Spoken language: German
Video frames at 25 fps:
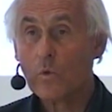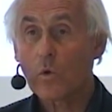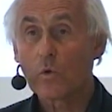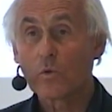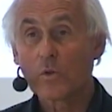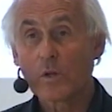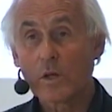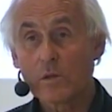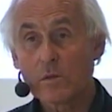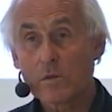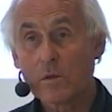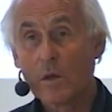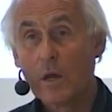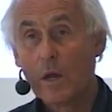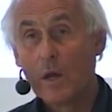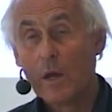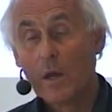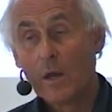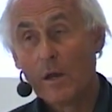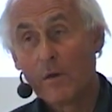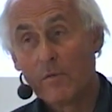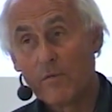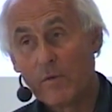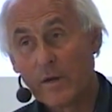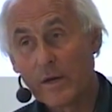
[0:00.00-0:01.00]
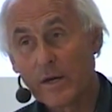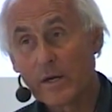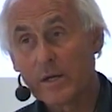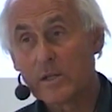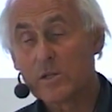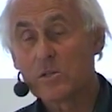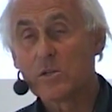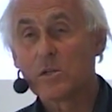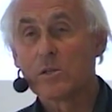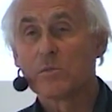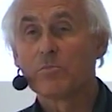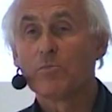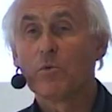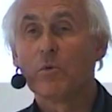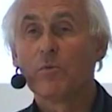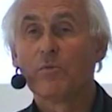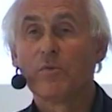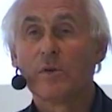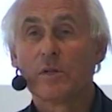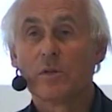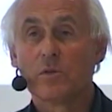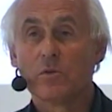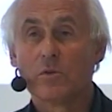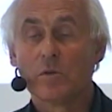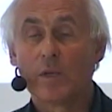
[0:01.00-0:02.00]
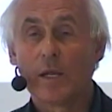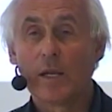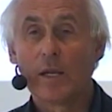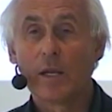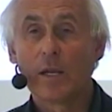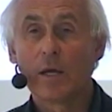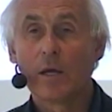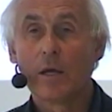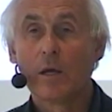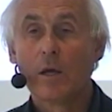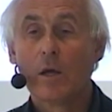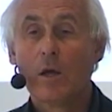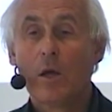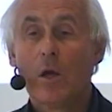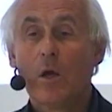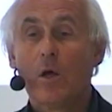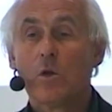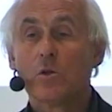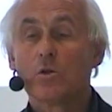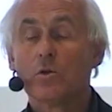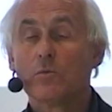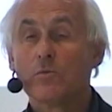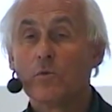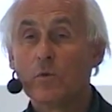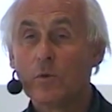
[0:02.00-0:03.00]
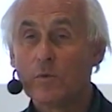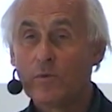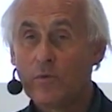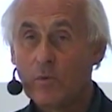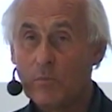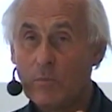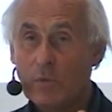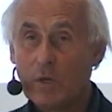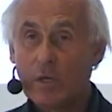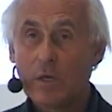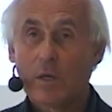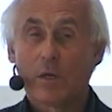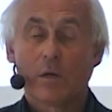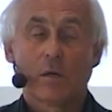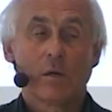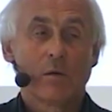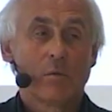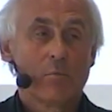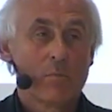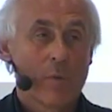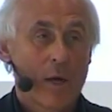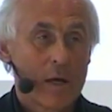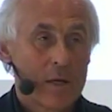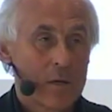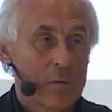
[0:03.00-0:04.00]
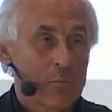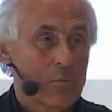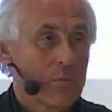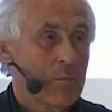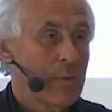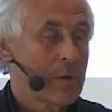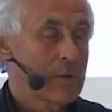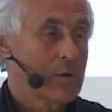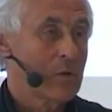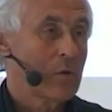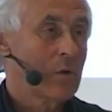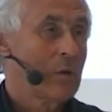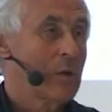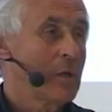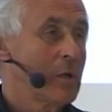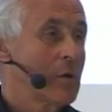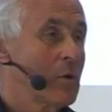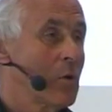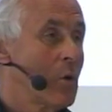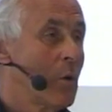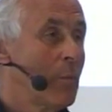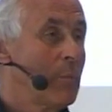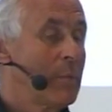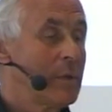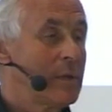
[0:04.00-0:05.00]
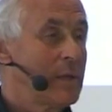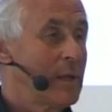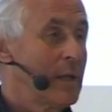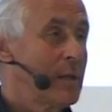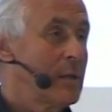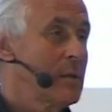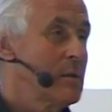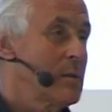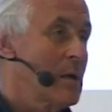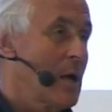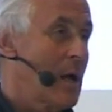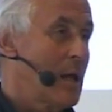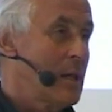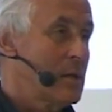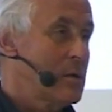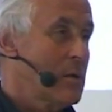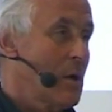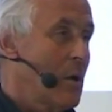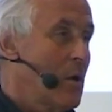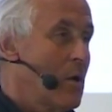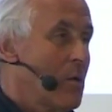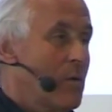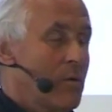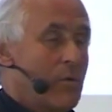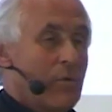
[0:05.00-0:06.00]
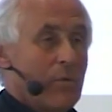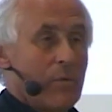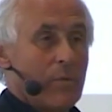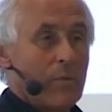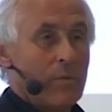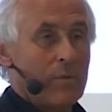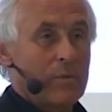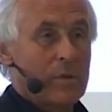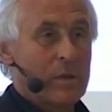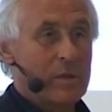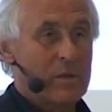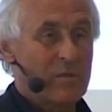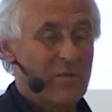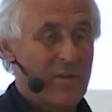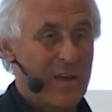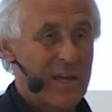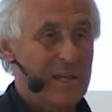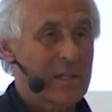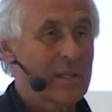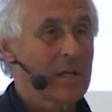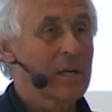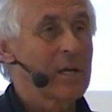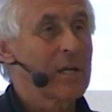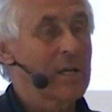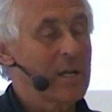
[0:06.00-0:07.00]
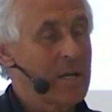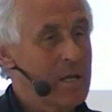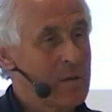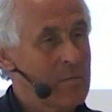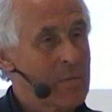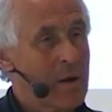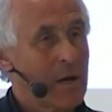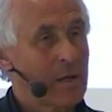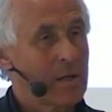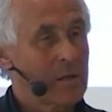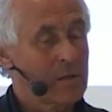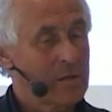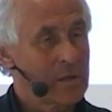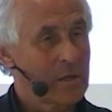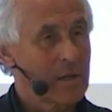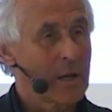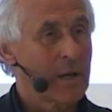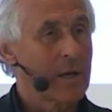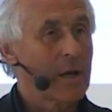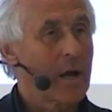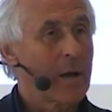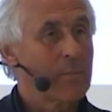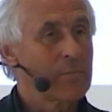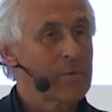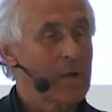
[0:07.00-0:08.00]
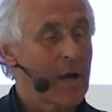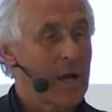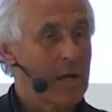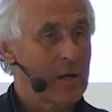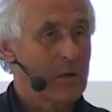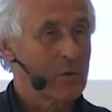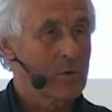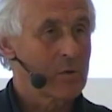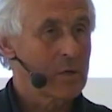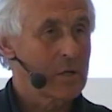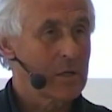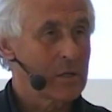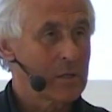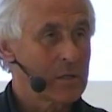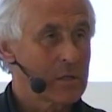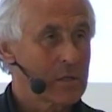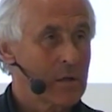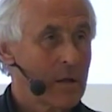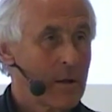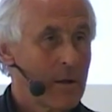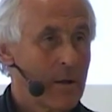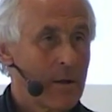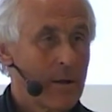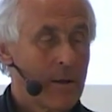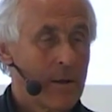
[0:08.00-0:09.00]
Und das wäre jetzt das Professionelle, sowohl für mich, meiner persönlichen Kompetenz, als auch das Werteklima, das in einer Abteilung gilt.